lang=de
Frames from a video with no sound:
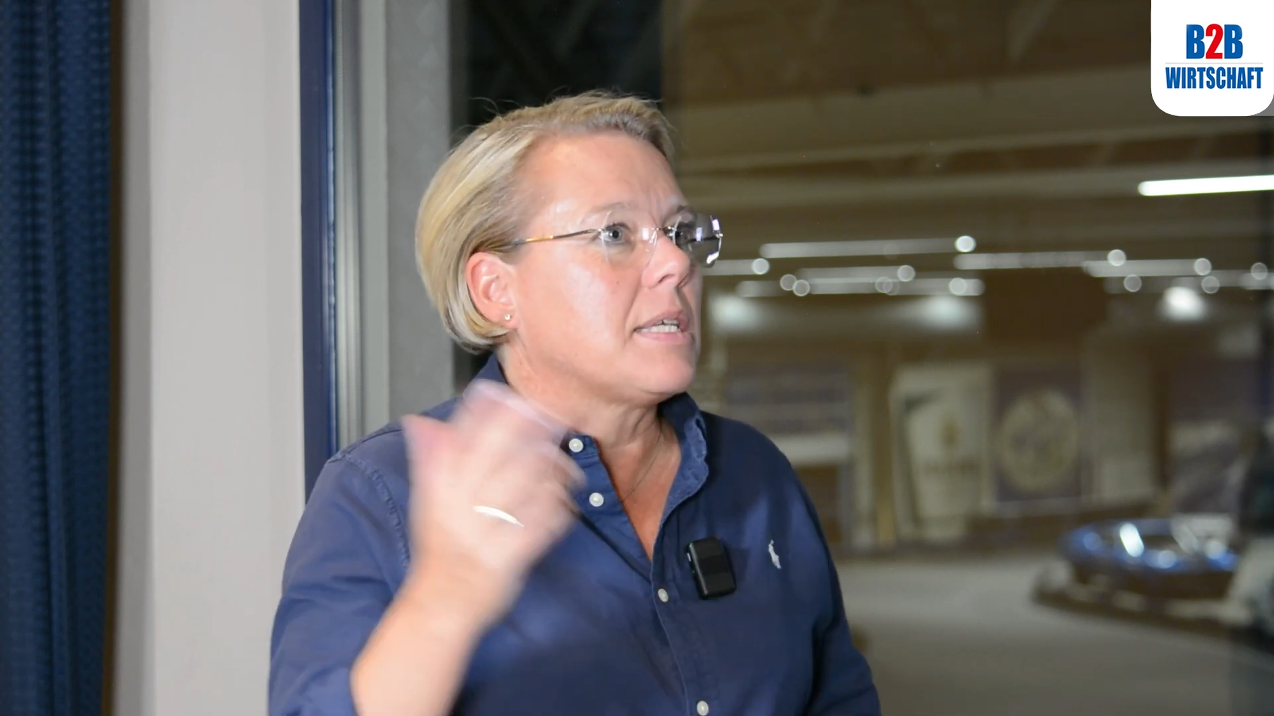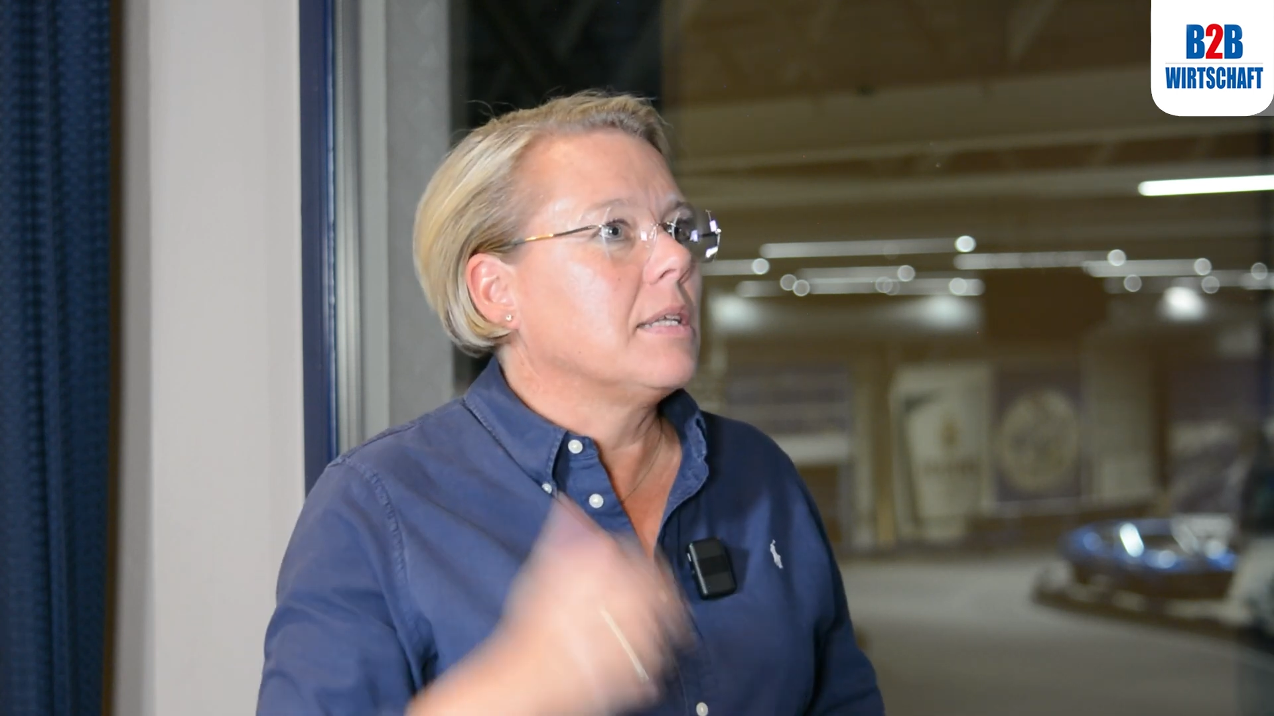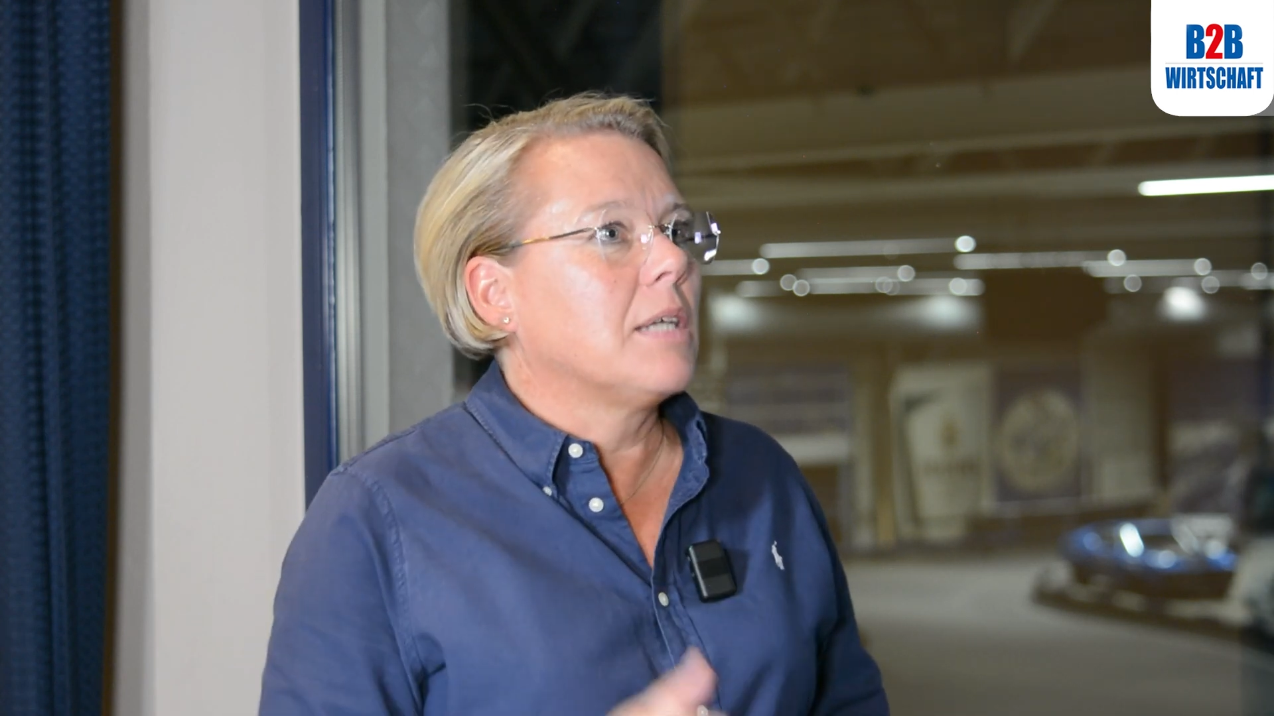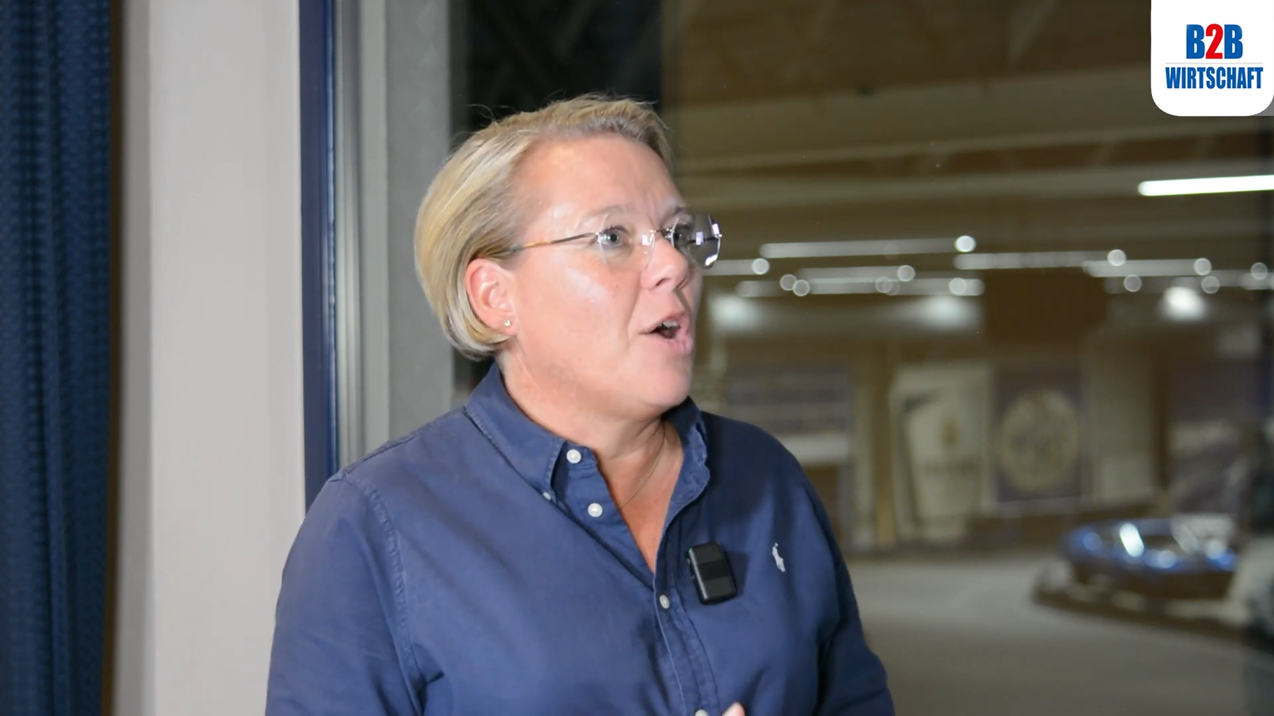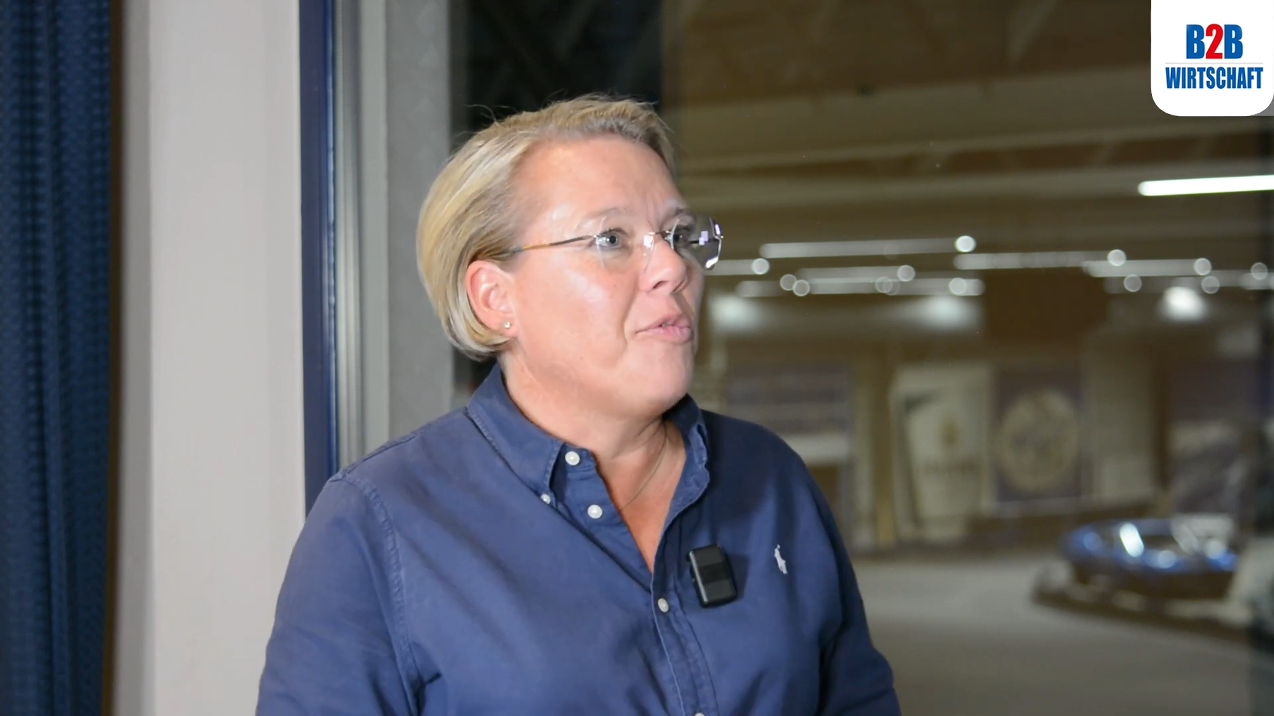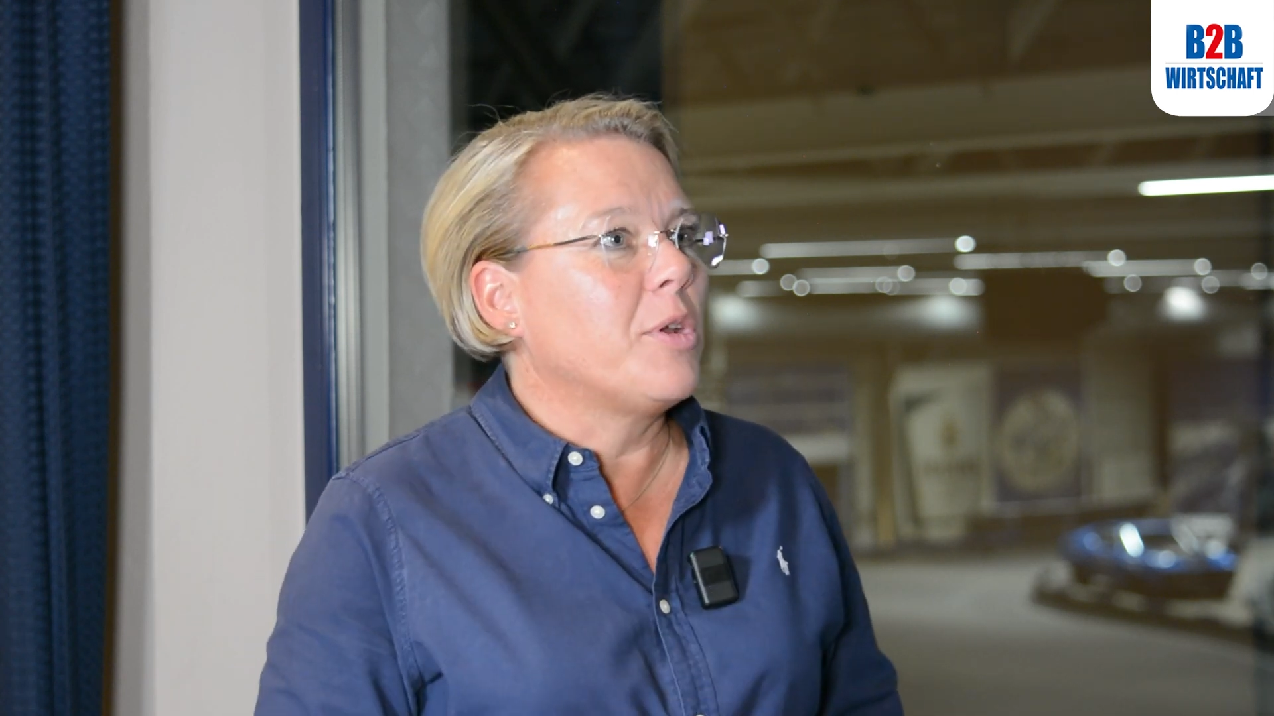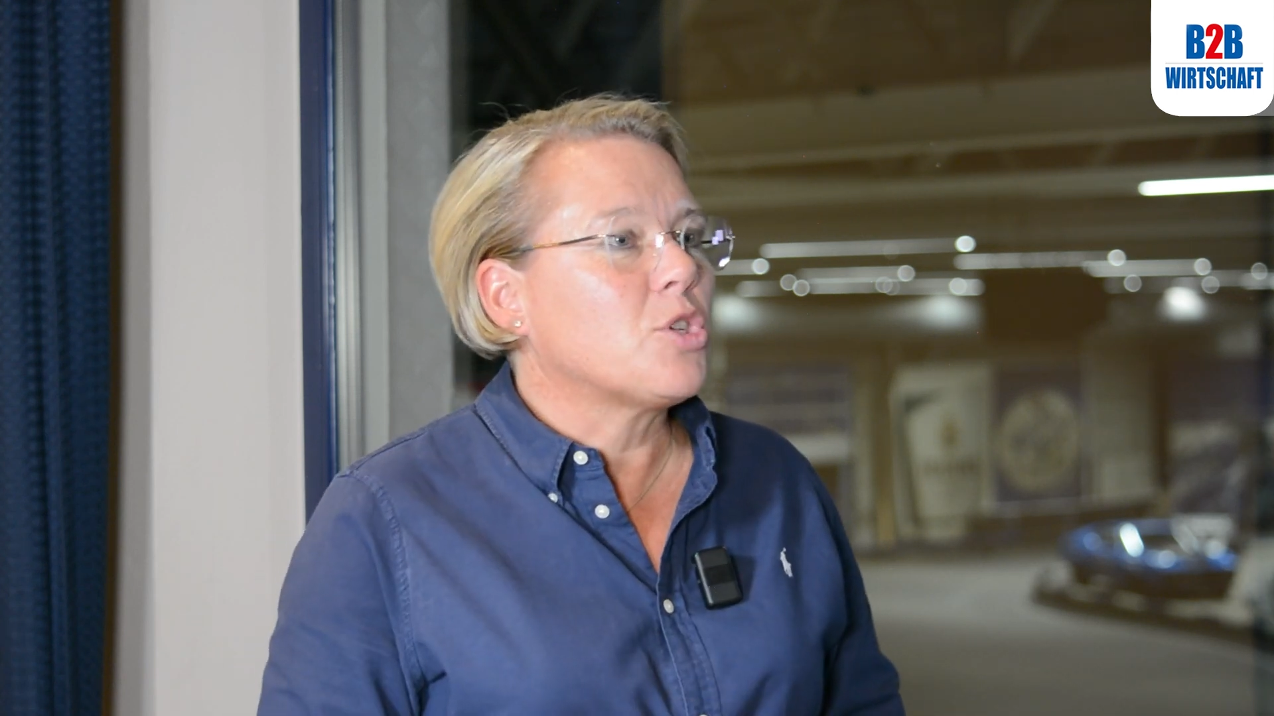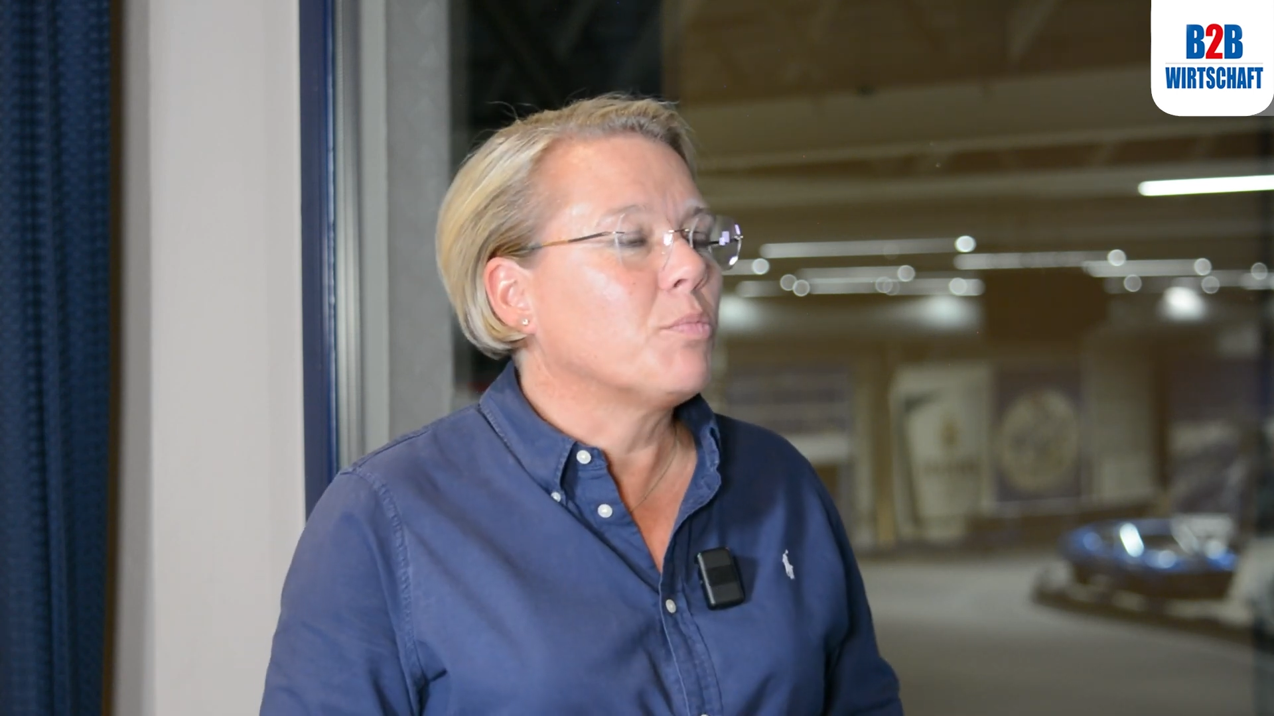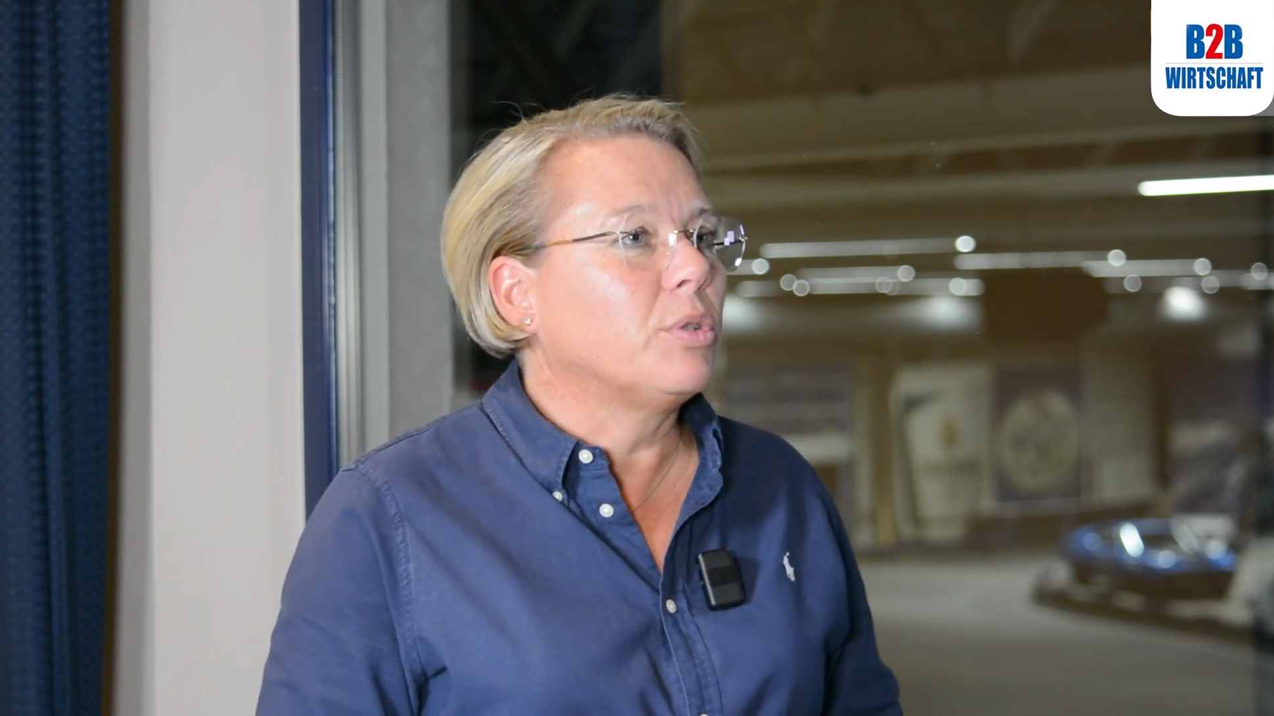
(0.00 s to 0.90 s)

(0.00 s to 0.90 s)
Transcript: jeden kaufmännischen